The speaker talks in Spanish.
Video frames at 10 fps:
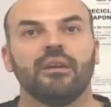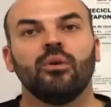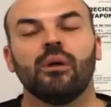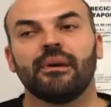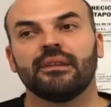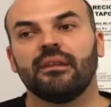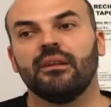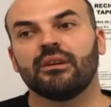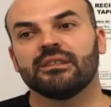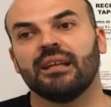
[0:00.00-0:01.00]
Luego, aparte
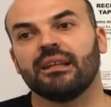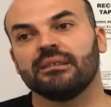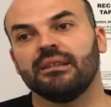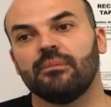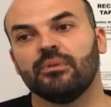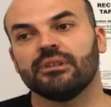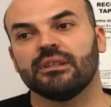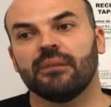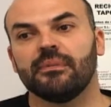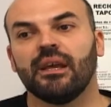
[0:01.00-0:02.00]
de lo que es la ataxia...
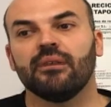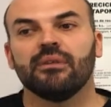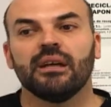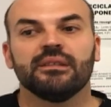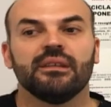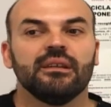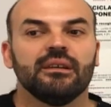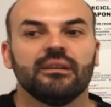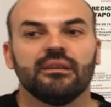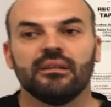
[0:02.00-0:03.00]
pues también hay una serie
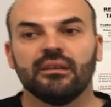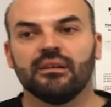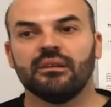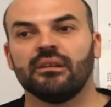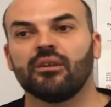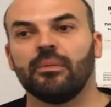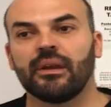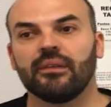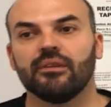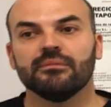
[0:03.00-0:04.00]
de,
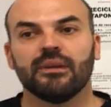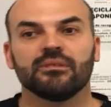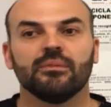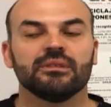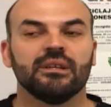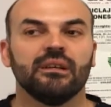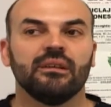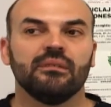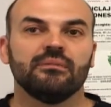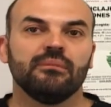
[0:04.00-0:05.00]
complicaciones más, como es
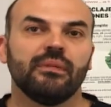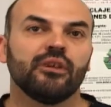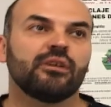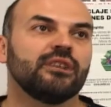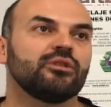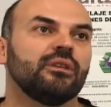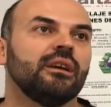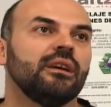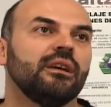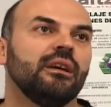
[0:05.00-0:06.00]
eh, un mayor riesgo
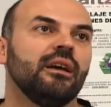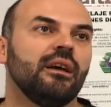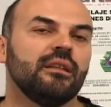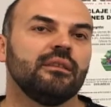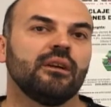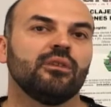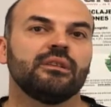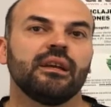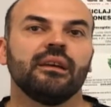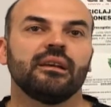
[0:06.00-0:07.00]
de,
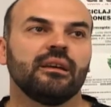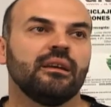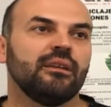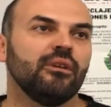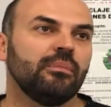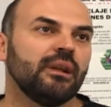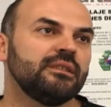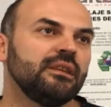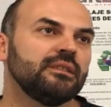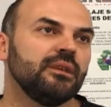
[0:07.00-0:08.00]
contraer eh,
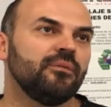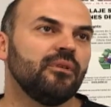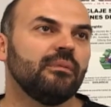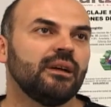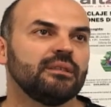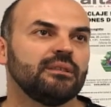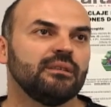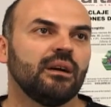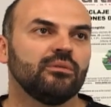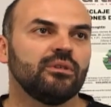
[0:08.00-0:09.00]
neoplasias, linfomas
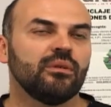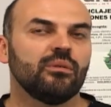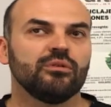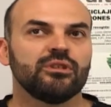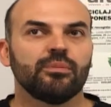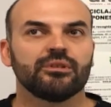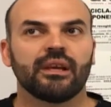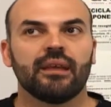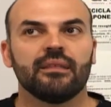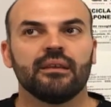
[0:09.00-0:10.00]
y algunos tipos de
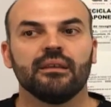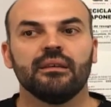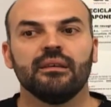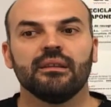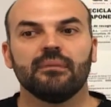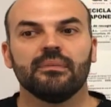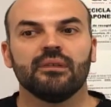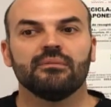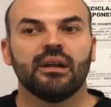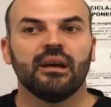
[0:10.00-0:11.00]
cáncer y
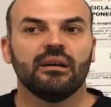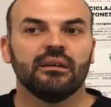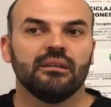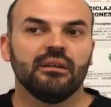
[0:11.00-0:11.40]
también una